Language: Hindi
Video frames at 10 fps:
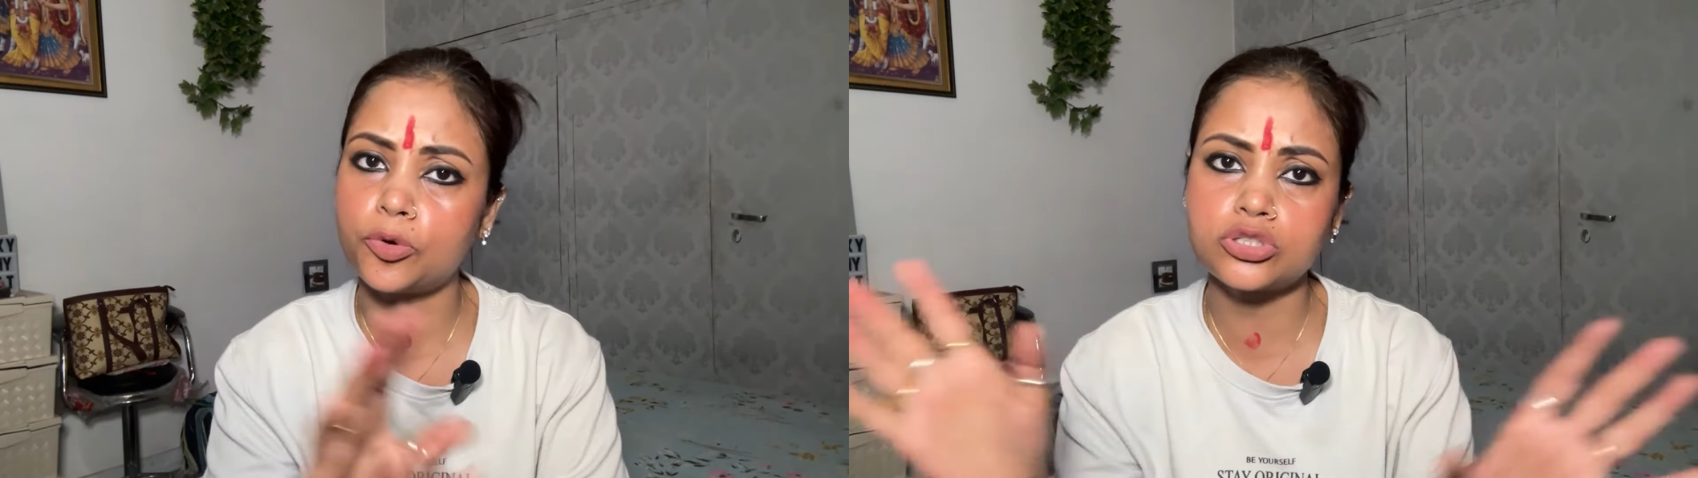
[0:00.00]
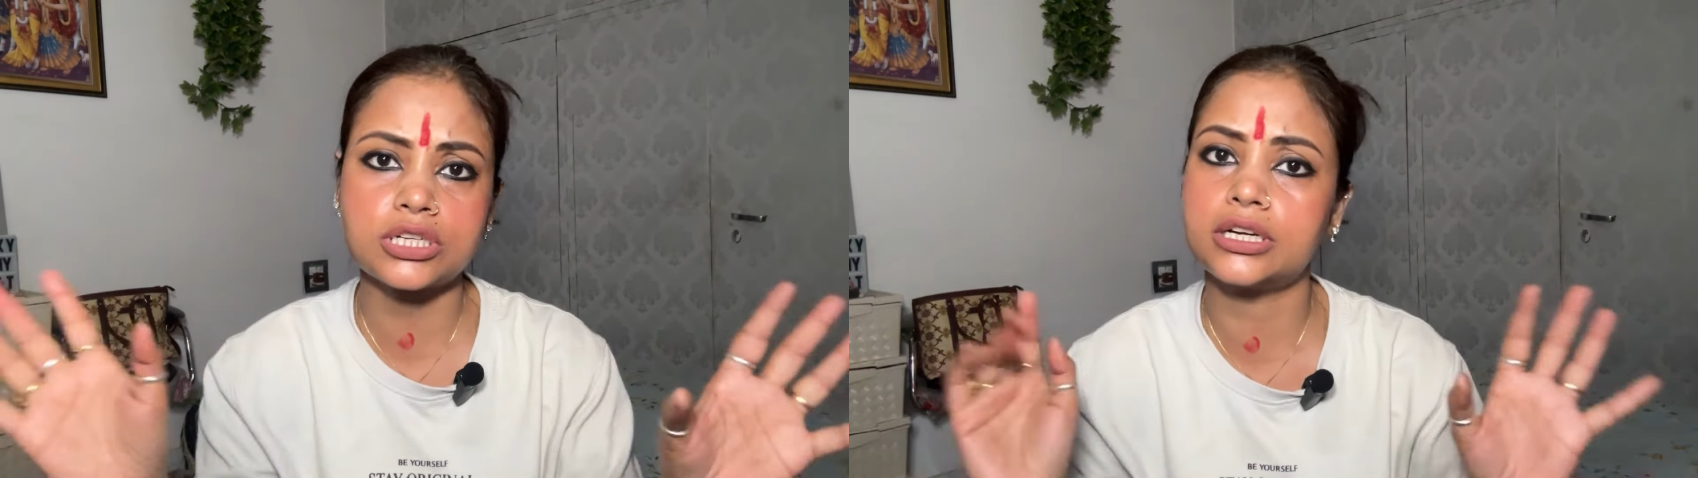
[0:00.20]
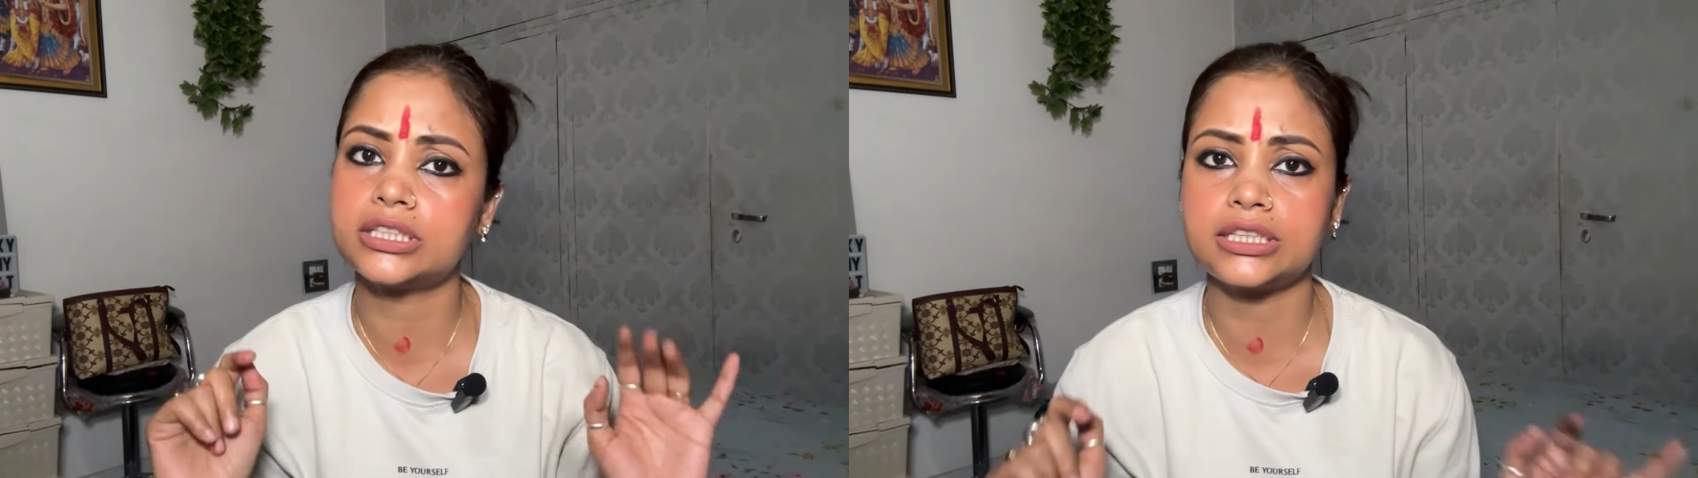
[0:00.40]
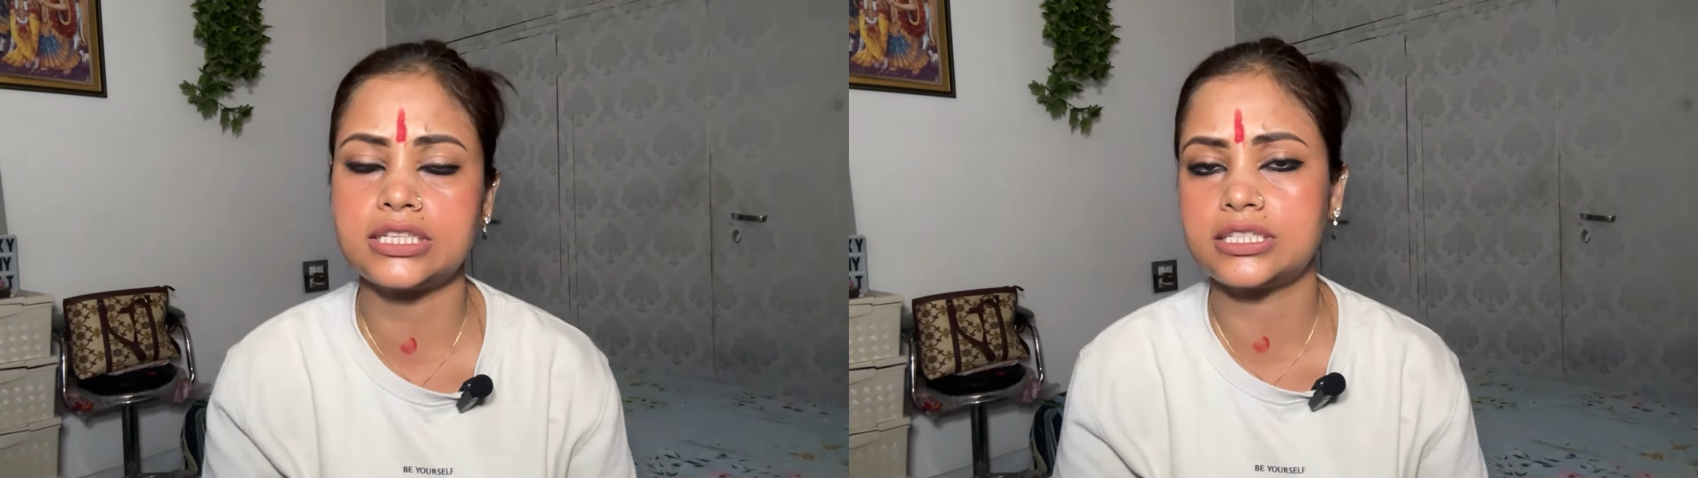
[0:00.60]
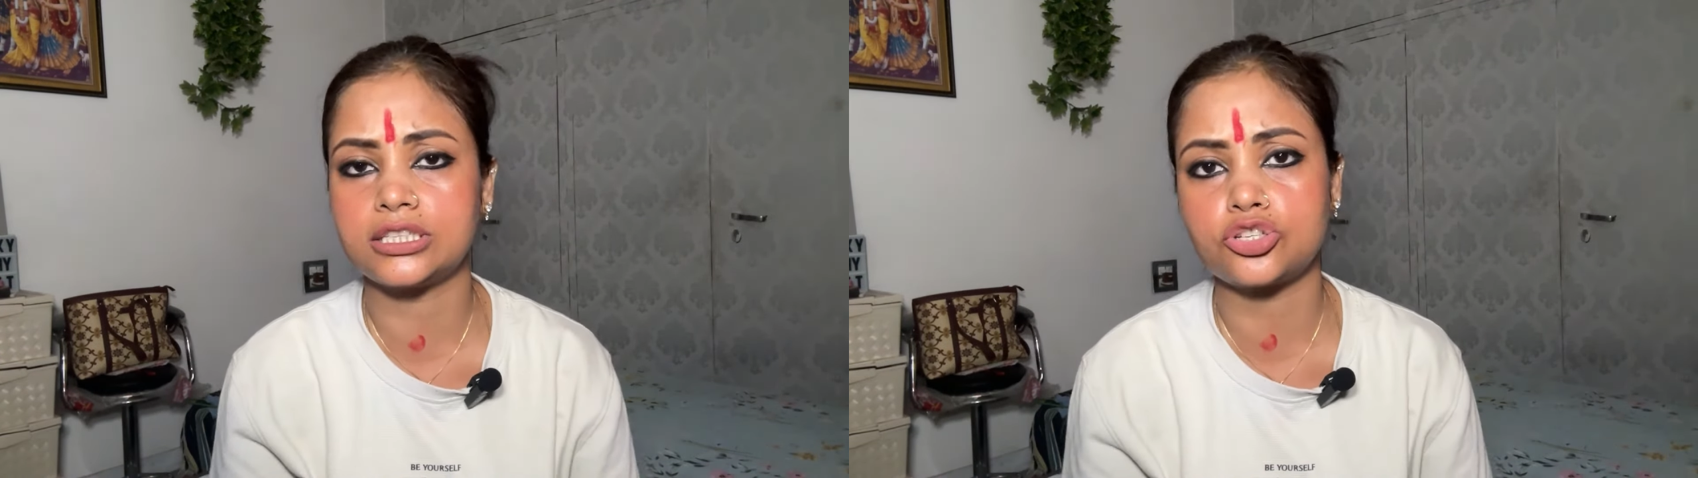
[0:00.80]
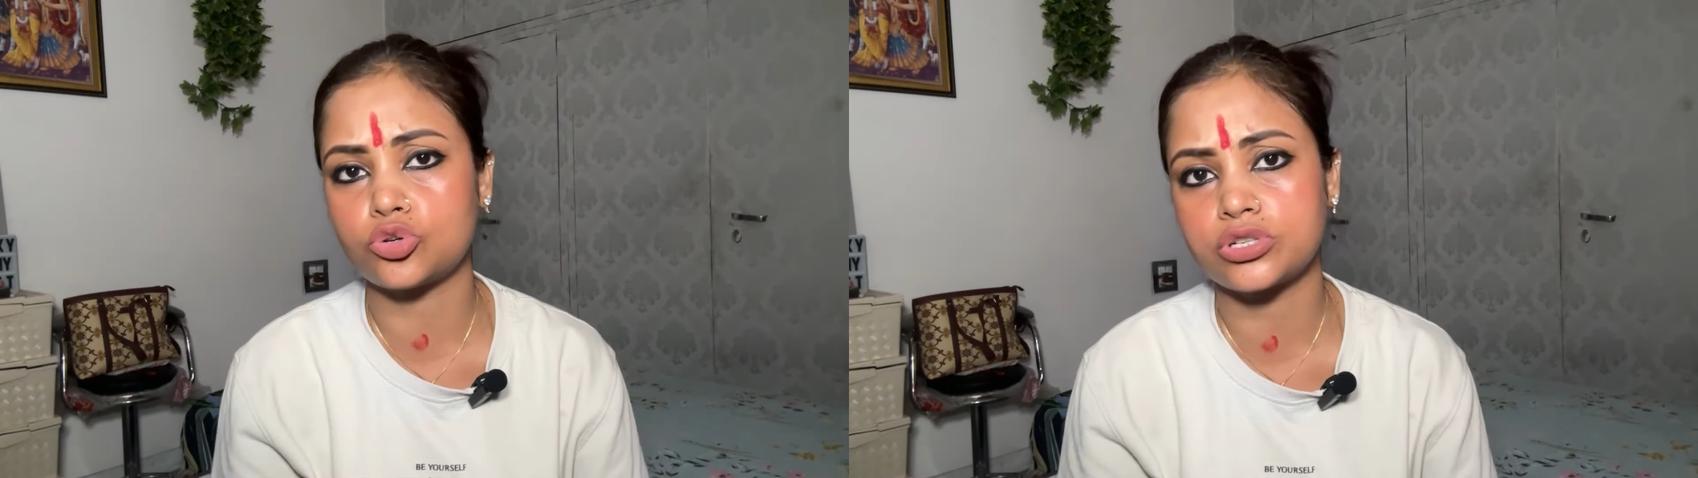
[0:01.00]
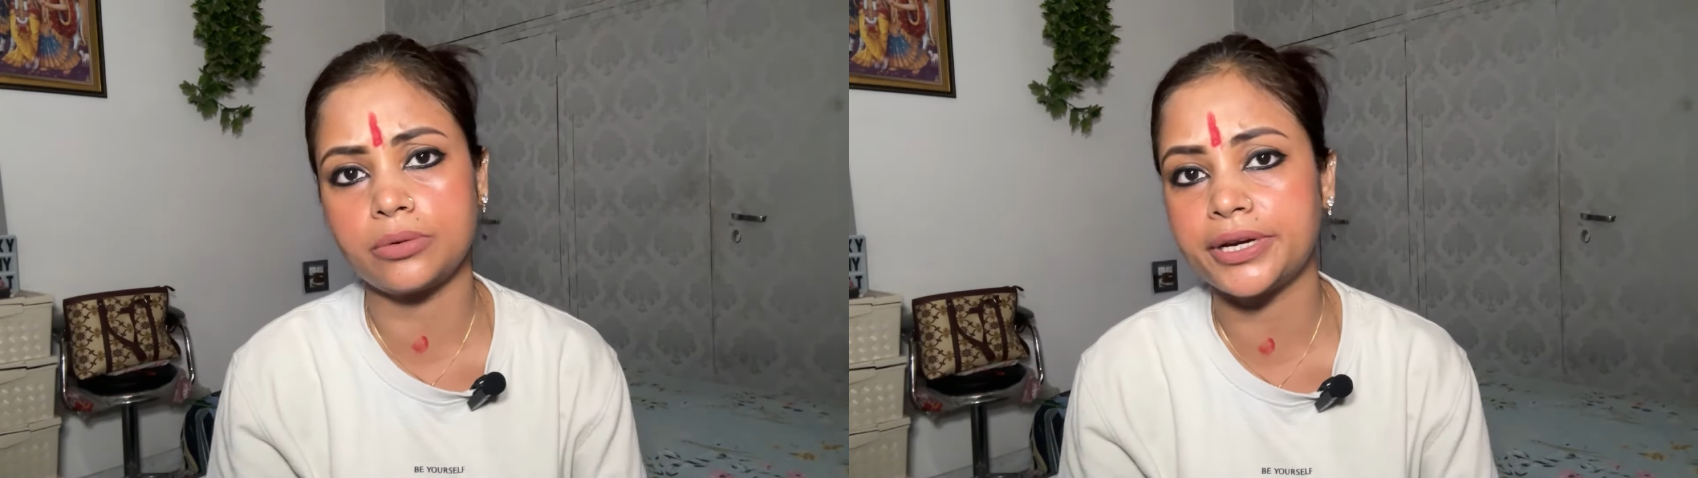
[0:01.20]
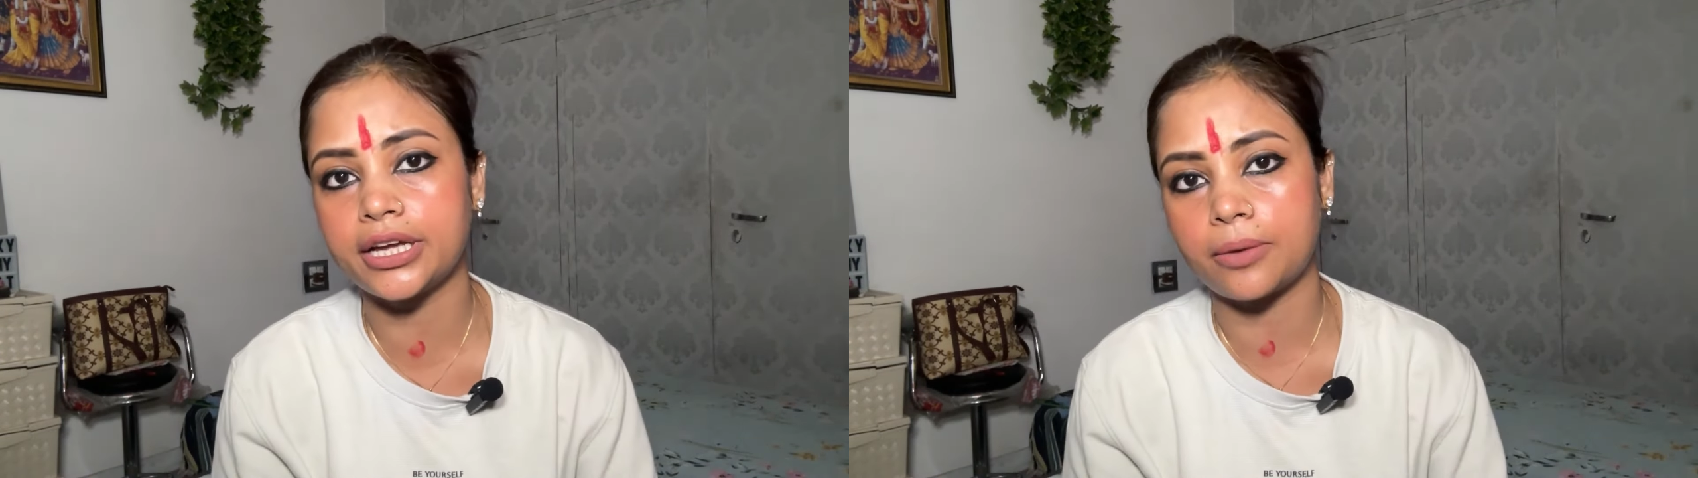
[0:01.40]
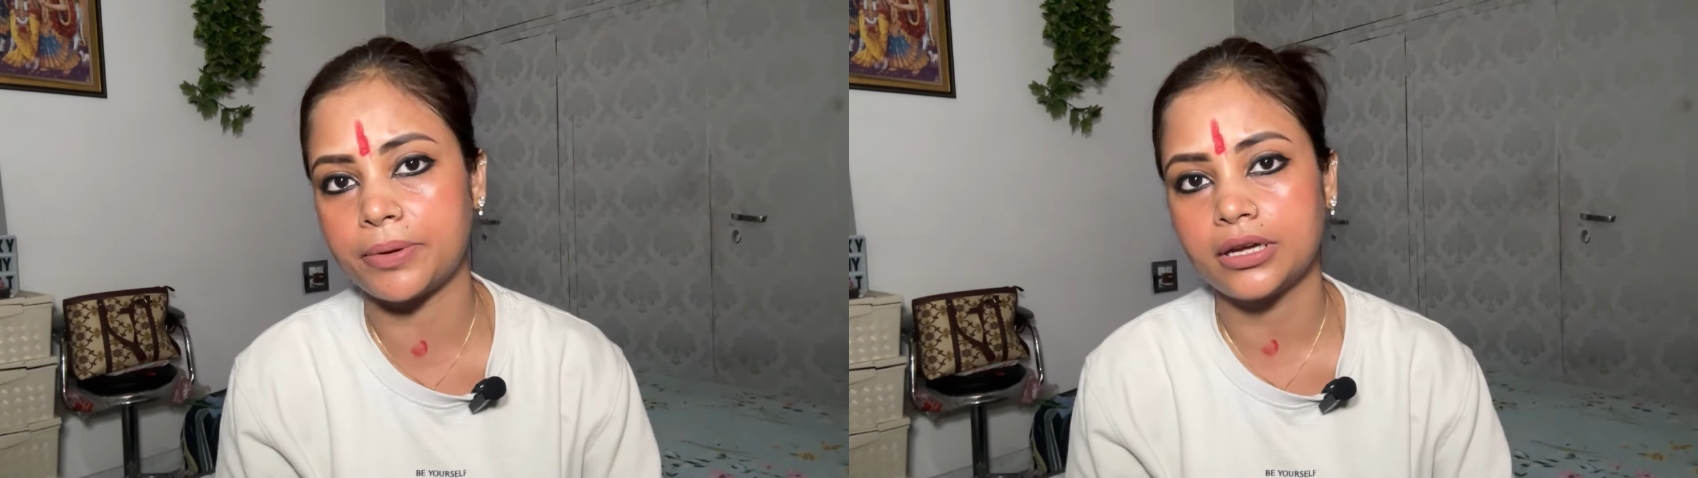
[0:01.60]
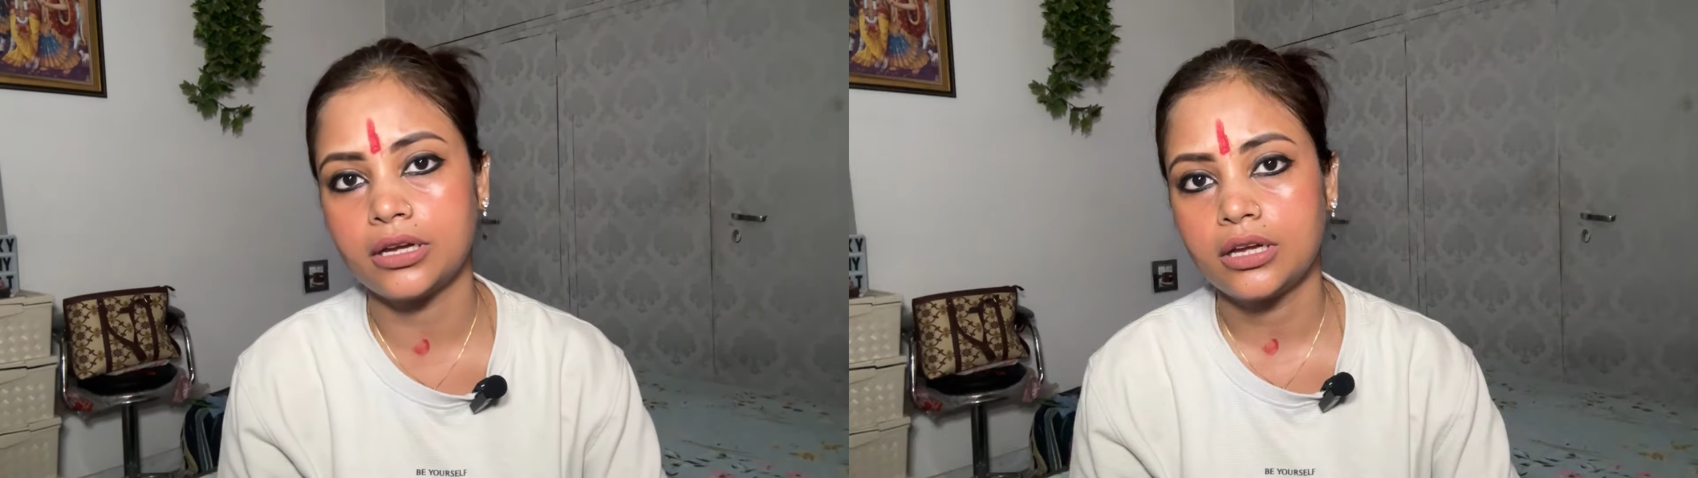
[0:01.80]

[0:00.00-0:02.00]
पोस्ट कर देती सीधे सोशल मीडिया पे